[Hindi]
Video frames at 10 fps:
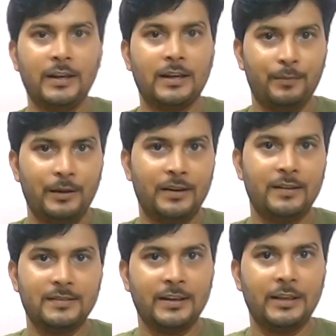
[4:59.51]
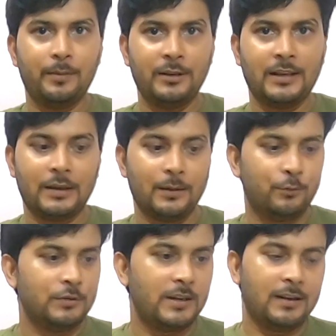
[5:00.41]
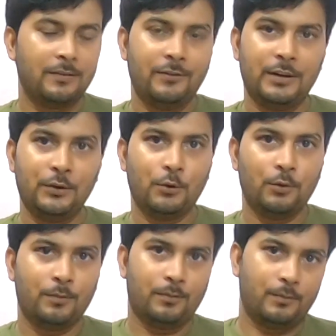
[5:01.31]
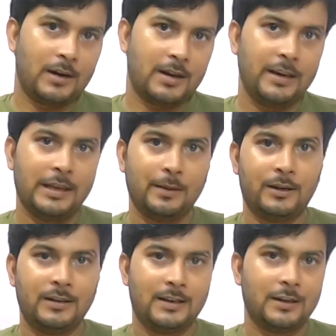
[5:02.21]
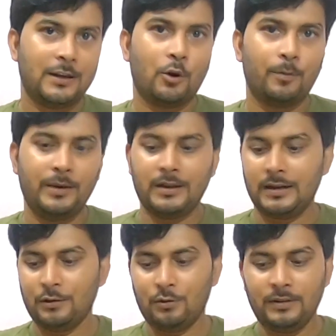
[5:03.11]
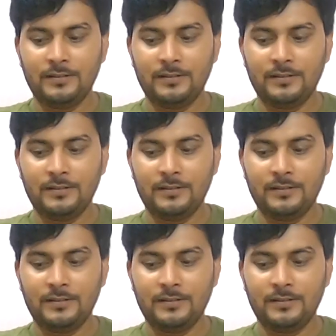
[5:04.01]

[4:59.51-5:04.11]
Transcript: लेने का मेन रीज़न ये भी था कि मुझे अगर वीडियो बनाने के बाद डाटा कॉपी करना है तो